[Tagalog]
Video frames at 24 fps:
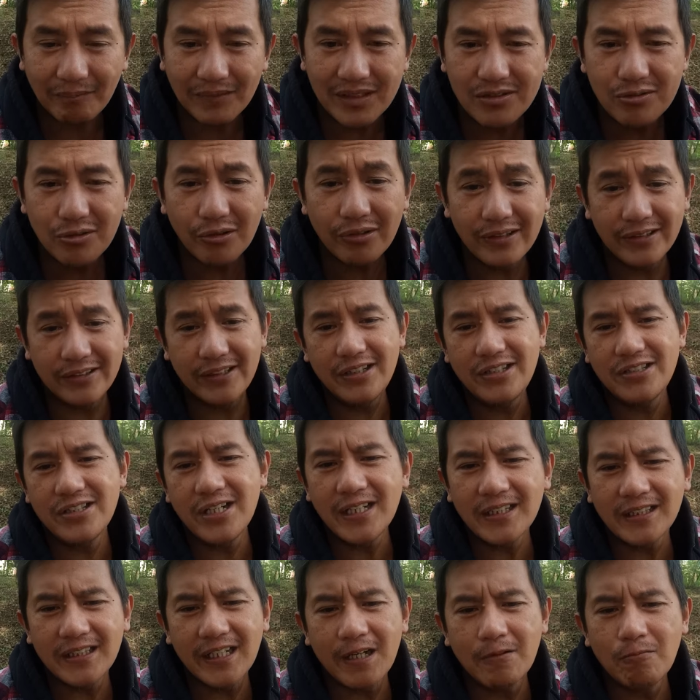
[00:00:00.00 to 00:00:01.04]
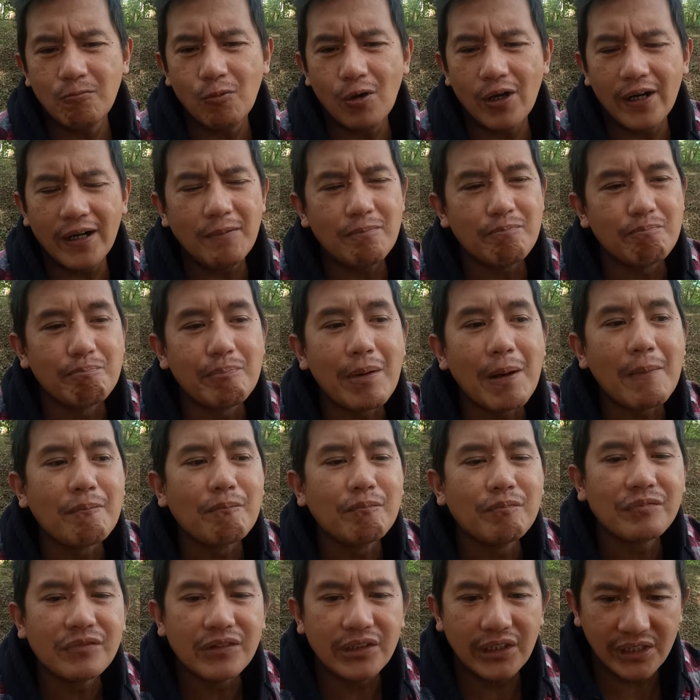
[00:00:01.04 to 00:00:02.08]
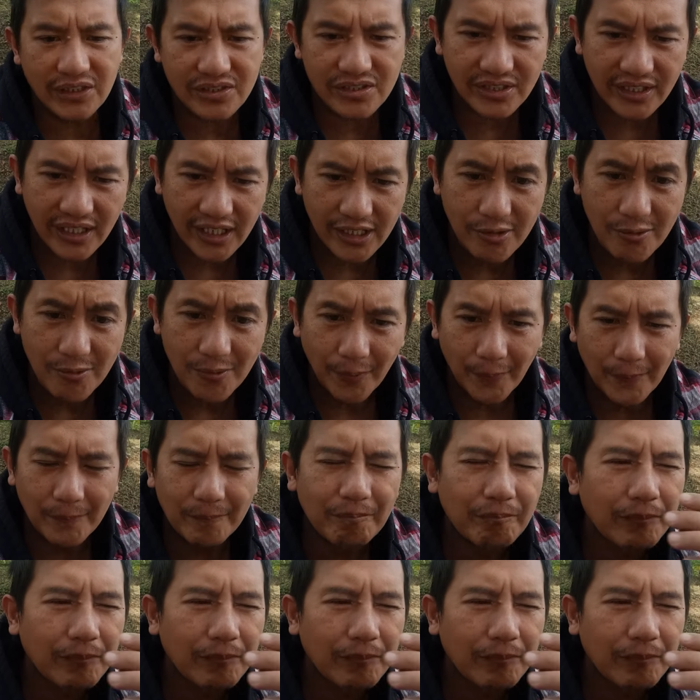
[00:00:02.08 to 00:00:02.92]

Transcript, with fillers: So, DJ Trimwaran, baptist kayo.